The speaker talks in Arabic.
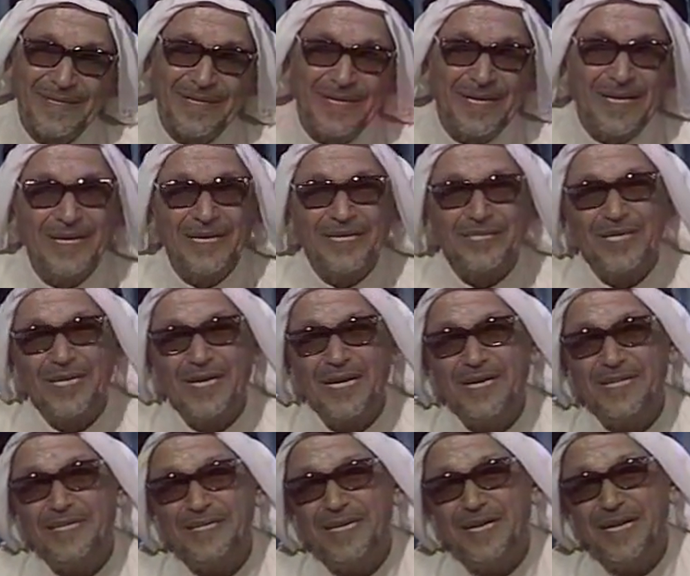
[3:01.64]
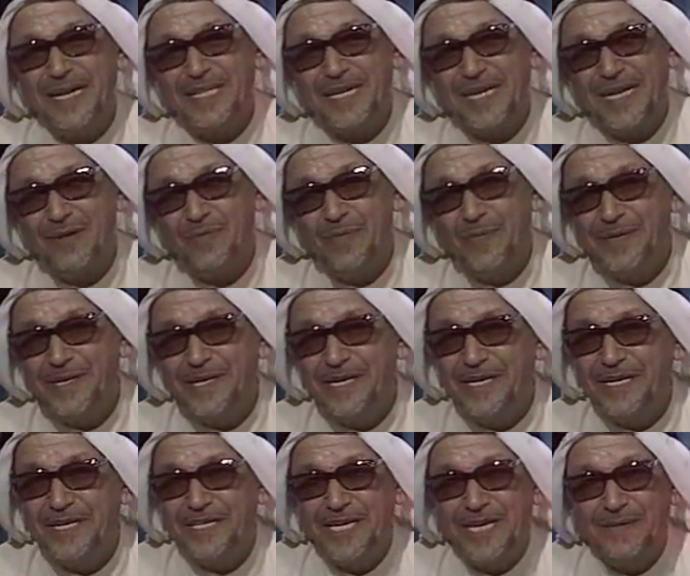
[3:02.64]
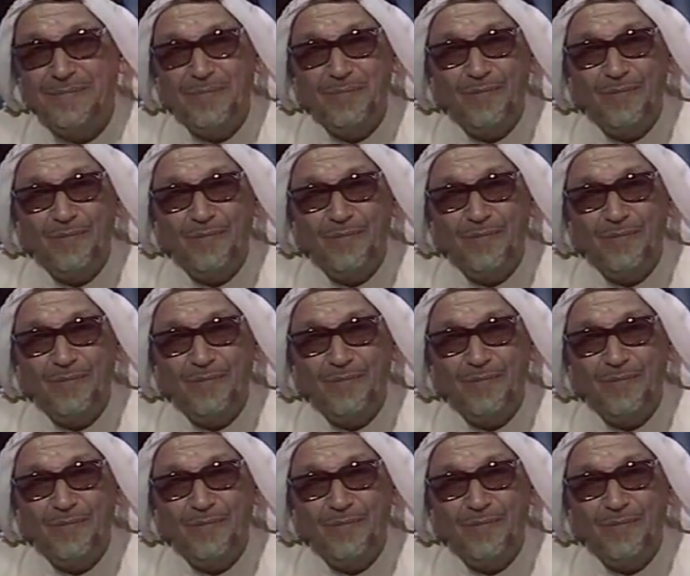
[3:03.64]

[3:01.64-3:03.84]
لأن الصلاة كانت على المؤمنين كتابا